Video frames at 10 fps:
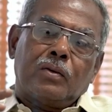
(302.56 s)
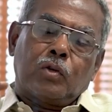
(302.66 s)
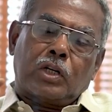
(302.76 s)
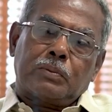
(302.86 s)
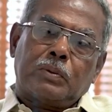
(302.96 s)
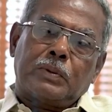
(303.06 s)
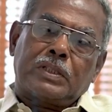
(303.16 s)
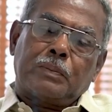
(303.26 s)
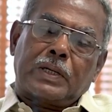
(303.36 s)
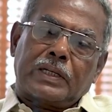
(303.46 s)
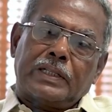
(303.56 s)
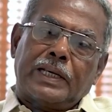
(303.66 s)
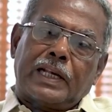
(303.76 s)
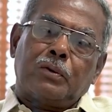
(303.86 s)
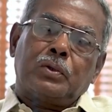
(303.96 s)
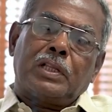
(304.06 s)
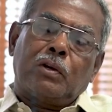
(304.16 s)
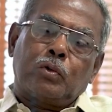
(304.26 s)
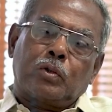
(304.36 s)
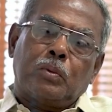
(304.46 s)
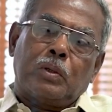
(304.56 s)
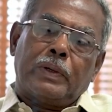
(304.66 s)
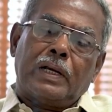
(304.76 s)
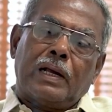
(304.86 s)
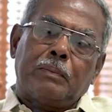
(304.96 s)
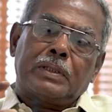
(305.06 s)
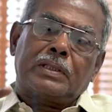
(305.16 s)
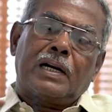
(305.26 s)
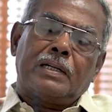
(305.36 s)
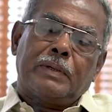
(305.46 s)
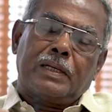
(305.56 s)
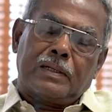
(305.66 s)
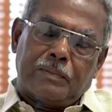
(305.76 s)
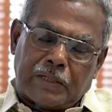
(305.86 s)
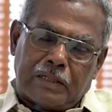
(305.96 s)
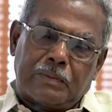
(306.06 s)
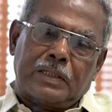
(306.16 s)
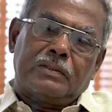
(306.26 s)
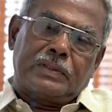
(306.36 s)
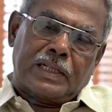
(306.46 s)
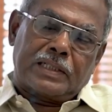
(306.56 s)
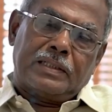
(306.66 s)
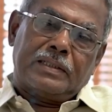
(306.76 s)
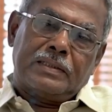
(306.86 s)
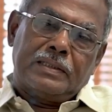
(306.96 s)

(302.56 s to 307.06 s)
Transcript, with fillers: குற்றம் சுமத்தப்பட்டிருந்த இரநூத்தி அறுபத்தொம்பது பேரில் ஐம்பத்தி நாலு பேர் மரணமடைந்து விட்டார்கள்